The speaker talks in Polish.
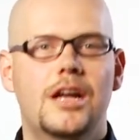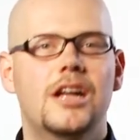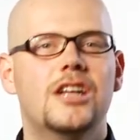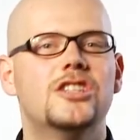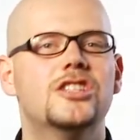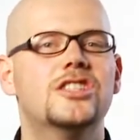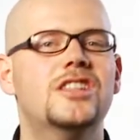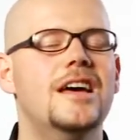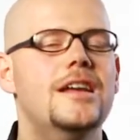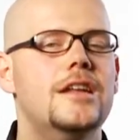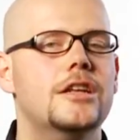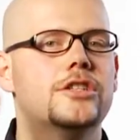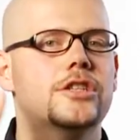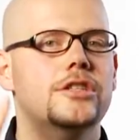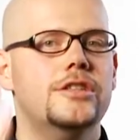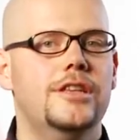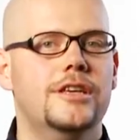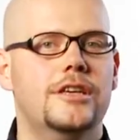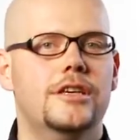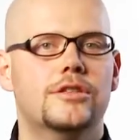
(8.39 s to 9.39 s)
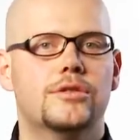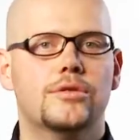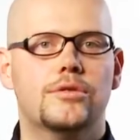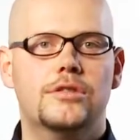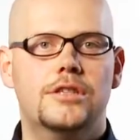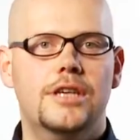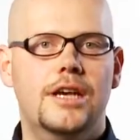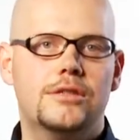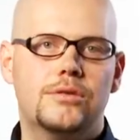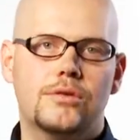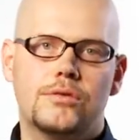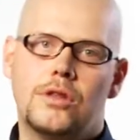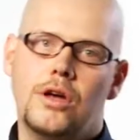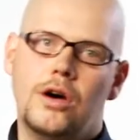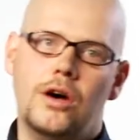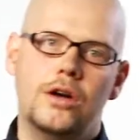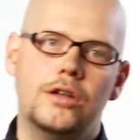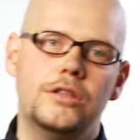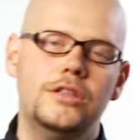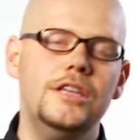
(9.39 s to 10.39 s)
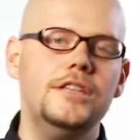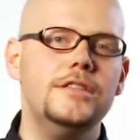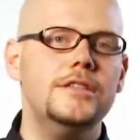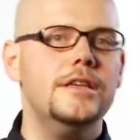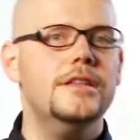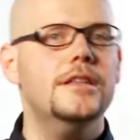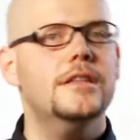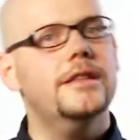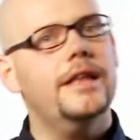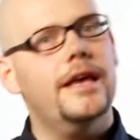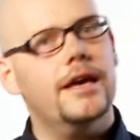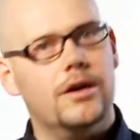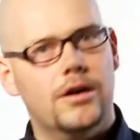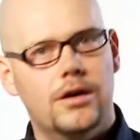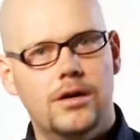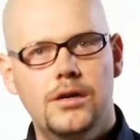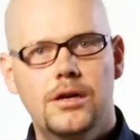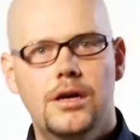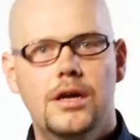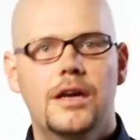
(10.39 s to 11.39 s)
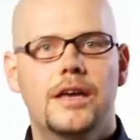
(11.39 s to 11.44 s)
Cztery czynniki sukcesu to nic innego